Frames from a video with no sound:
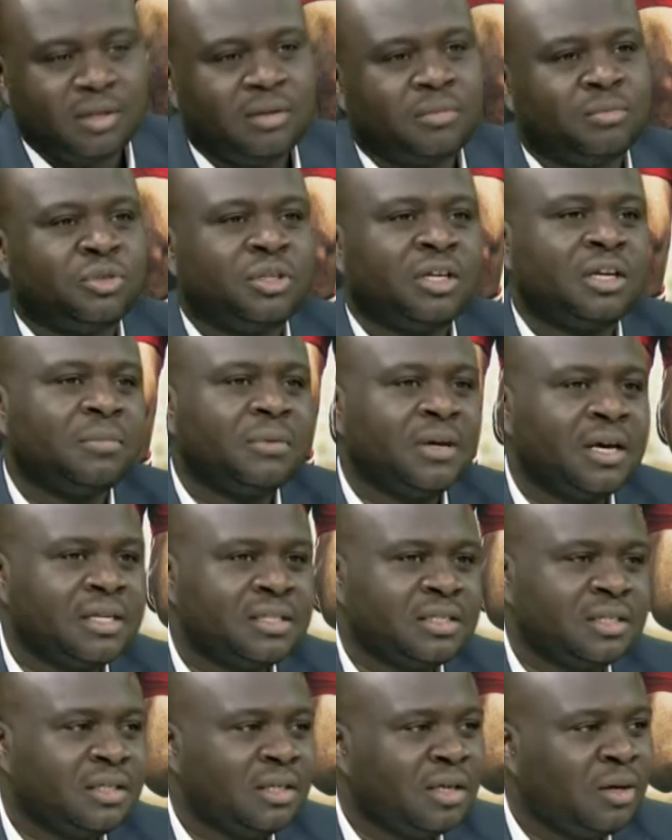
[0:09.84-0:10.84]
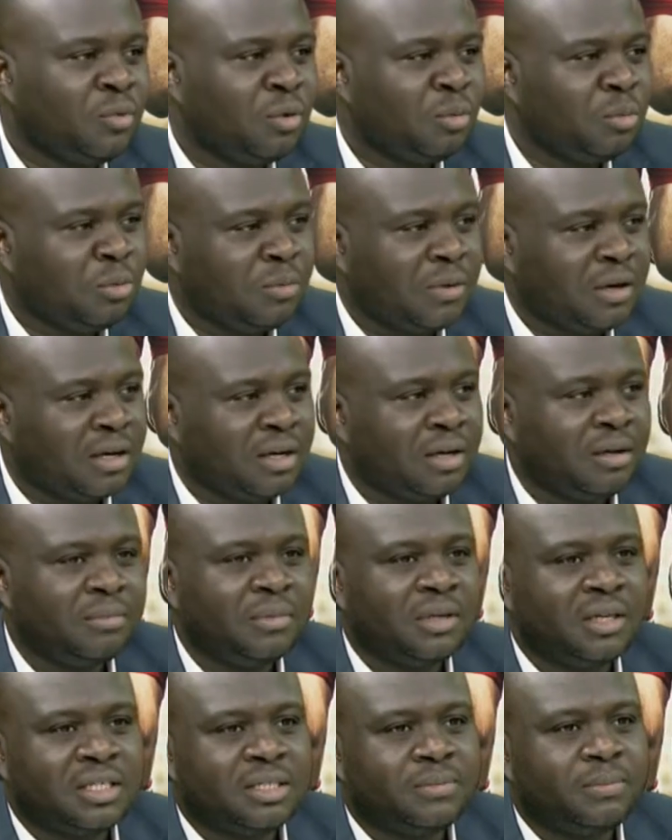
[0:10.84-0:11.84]
المدرب غازي أول مباراة
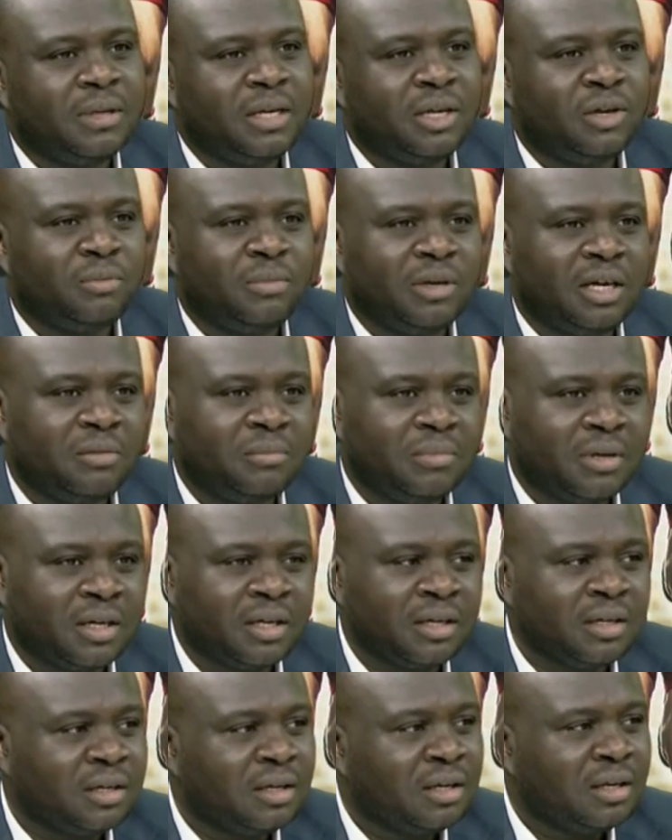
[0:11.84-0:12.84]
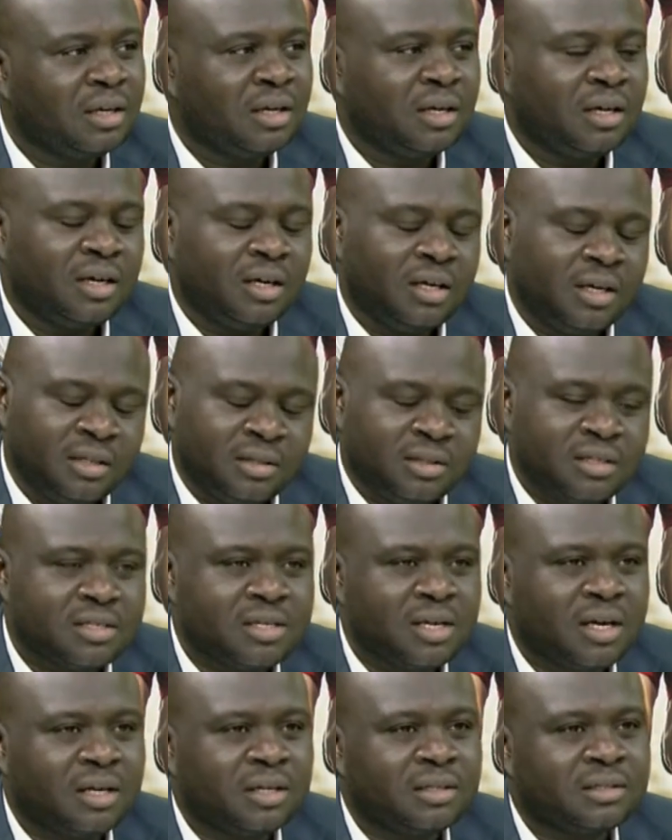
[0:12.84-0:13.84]
بالنسبة له مع المريخ نعم. آه،
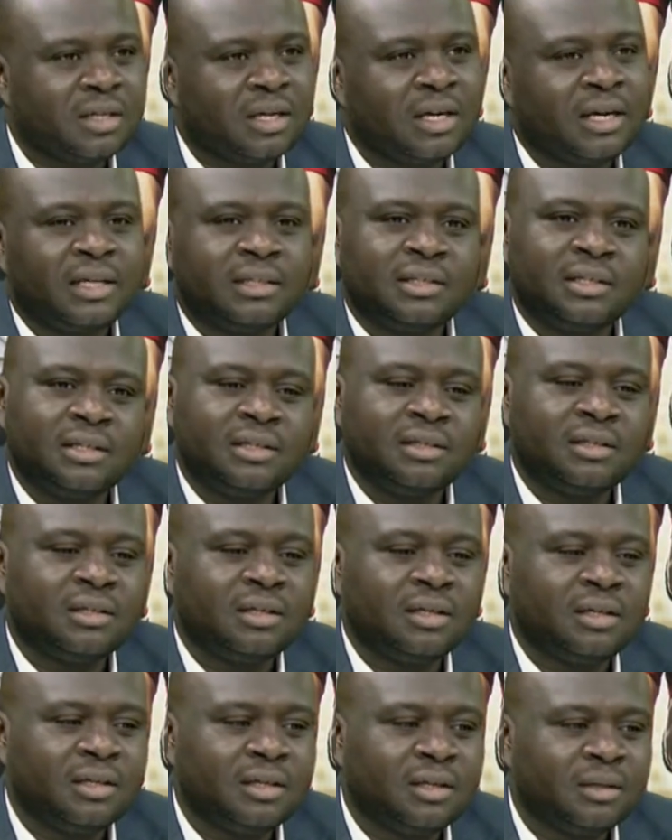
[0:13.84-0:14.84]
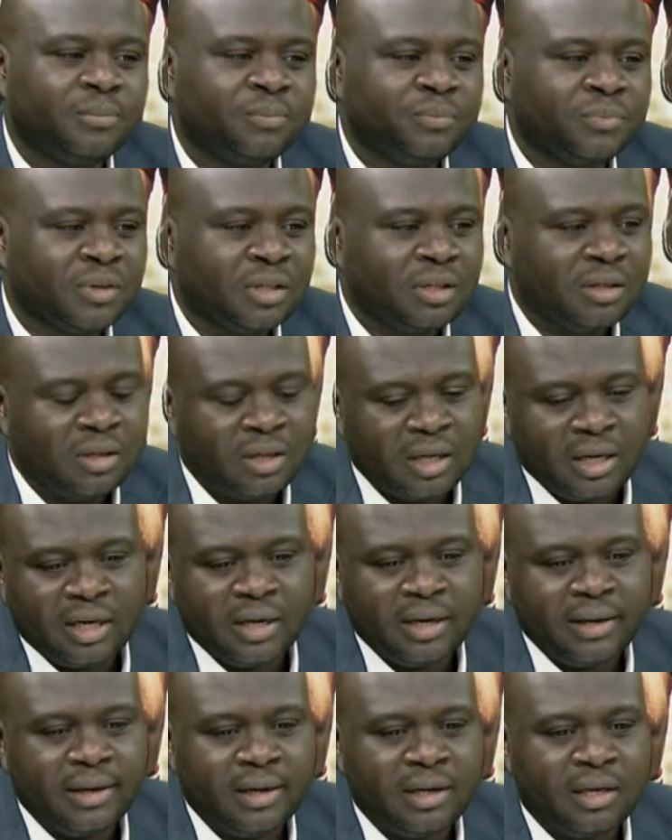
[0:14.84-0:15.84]
انتصار صراحة آه،
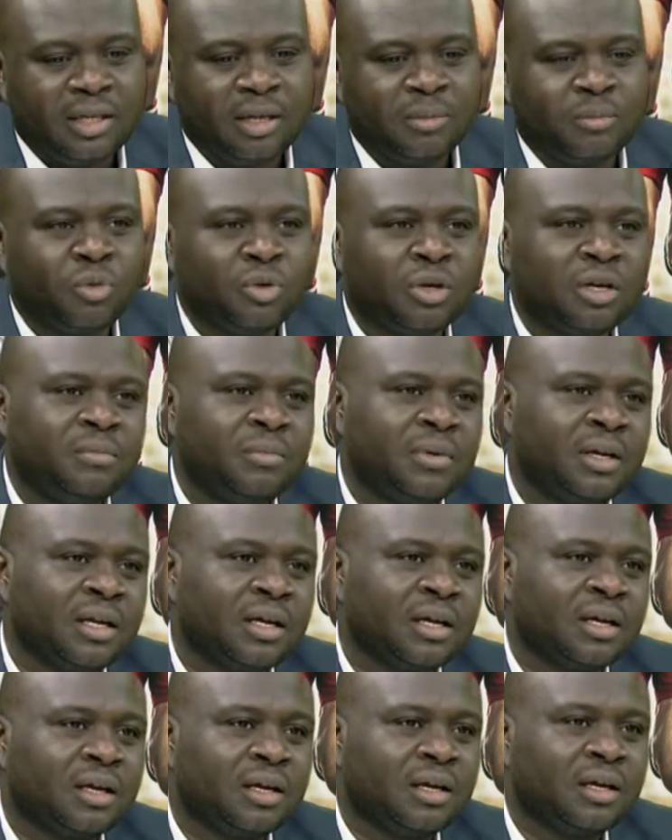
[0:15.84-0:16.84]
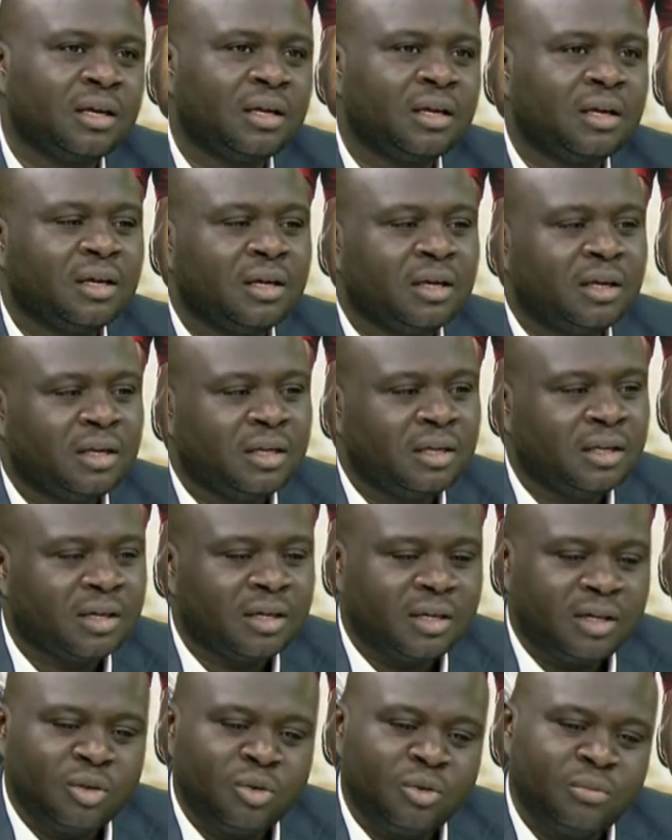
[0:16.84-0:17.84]
الجمهور المريخي
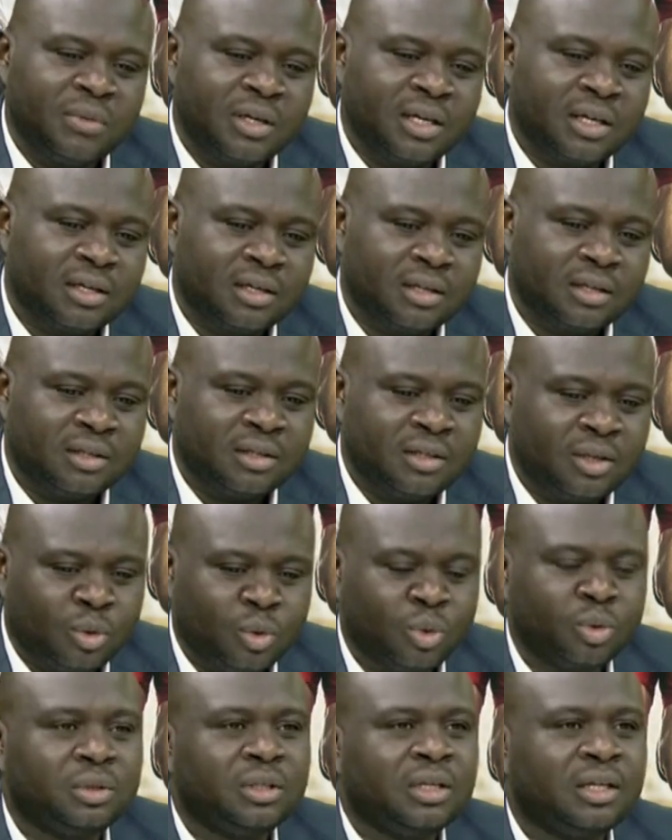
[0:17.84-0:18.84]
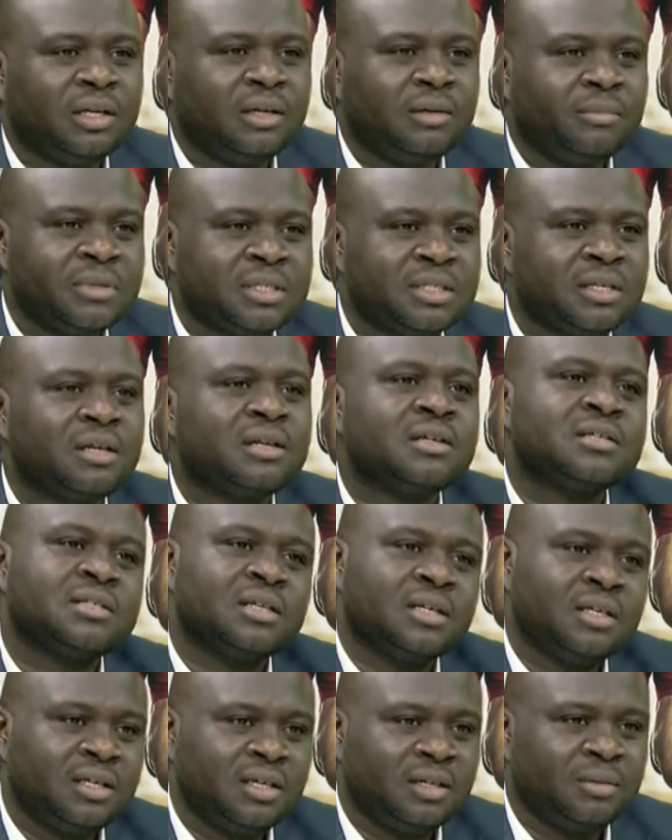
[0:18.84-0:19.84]
يرى أن المريخ يعود إلى المسار
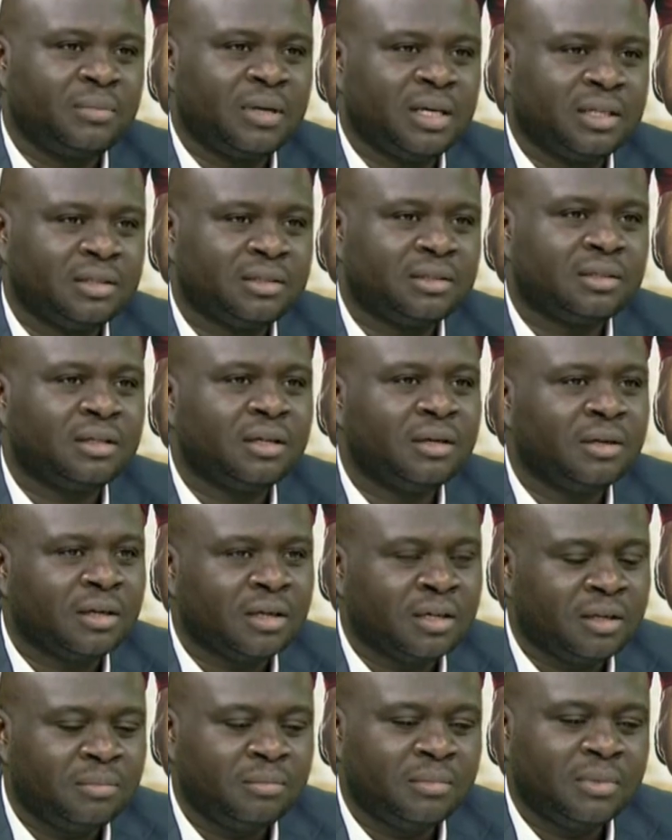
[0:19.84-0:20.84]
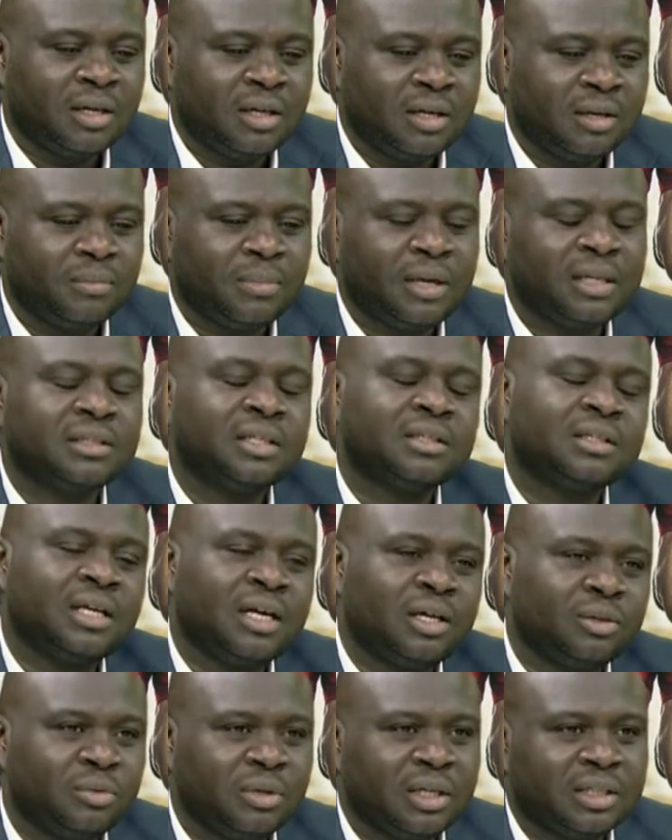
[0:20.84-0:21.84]
الصحيح بعد قمة بعض
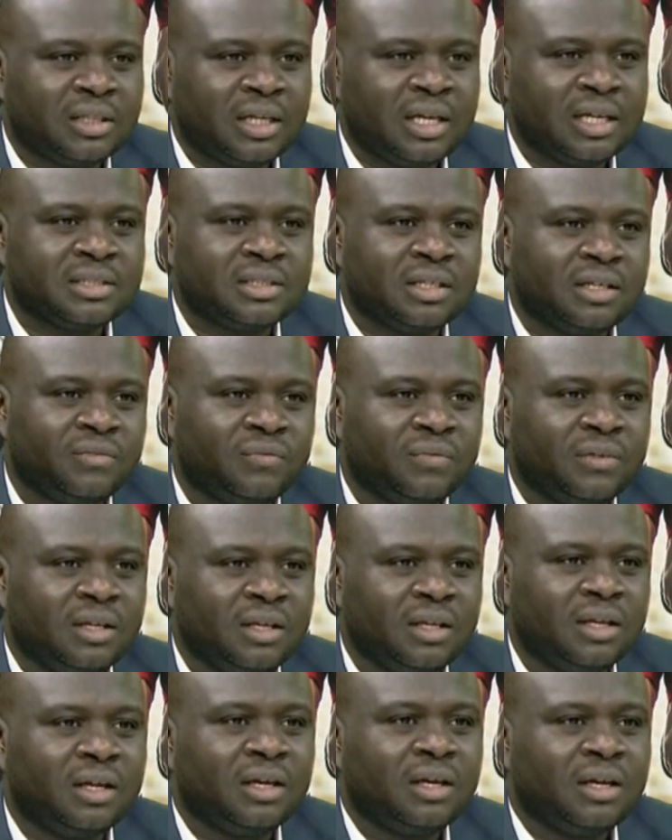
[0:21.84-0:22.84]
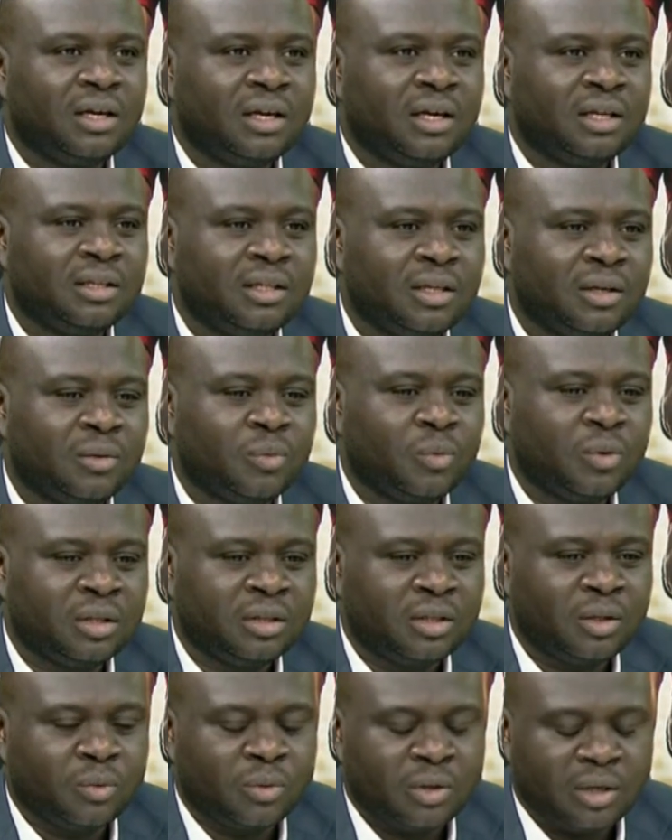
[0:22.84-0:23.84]
التعادلات اللي حصلت في
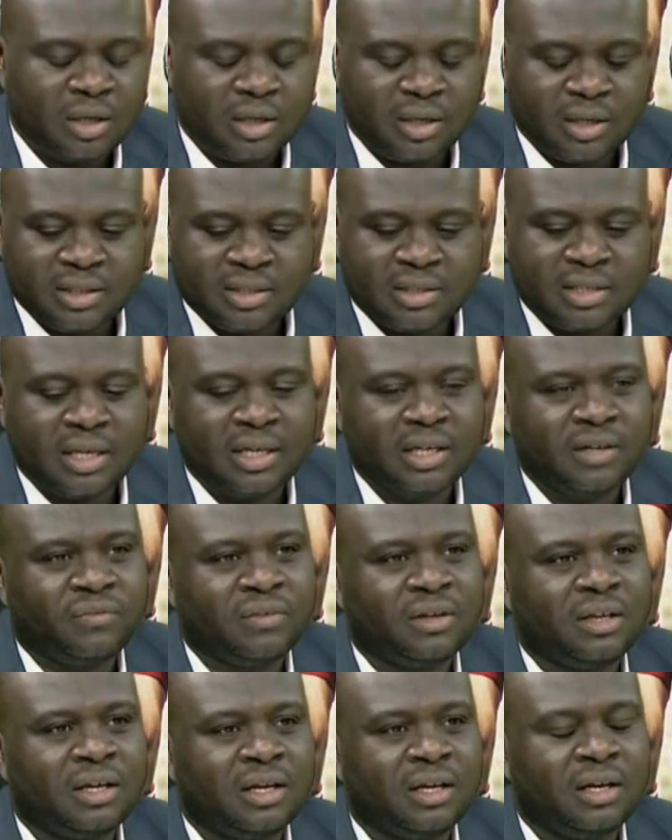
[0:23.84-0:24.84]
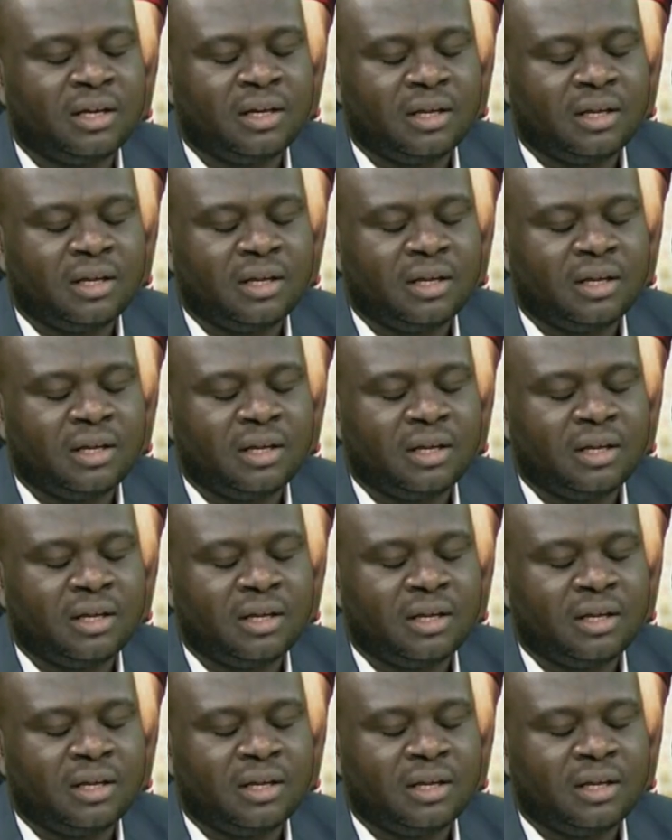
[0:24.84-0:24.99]
الدور الثاني في